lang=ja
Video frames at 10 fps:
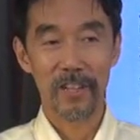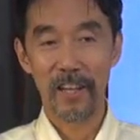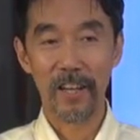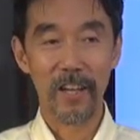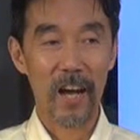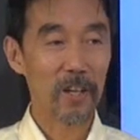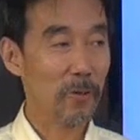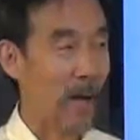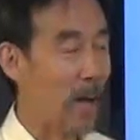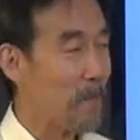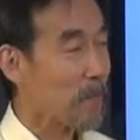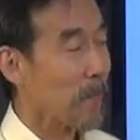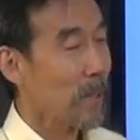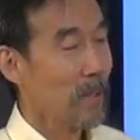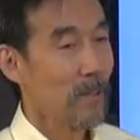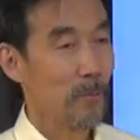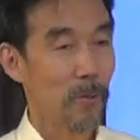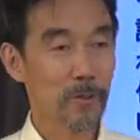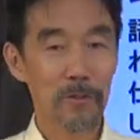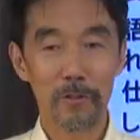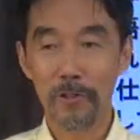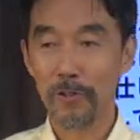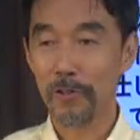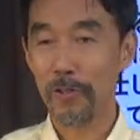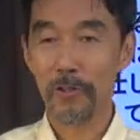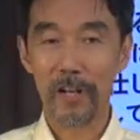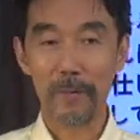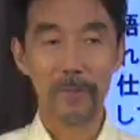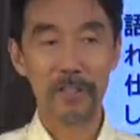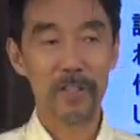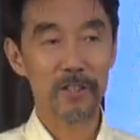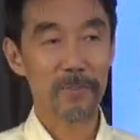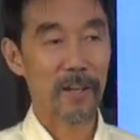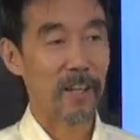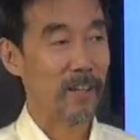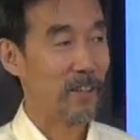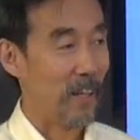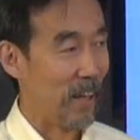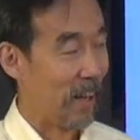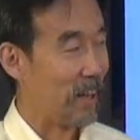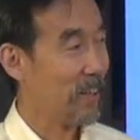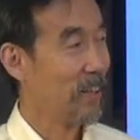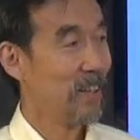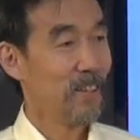えー、あるいはものすごく有能なビジネスマンがいて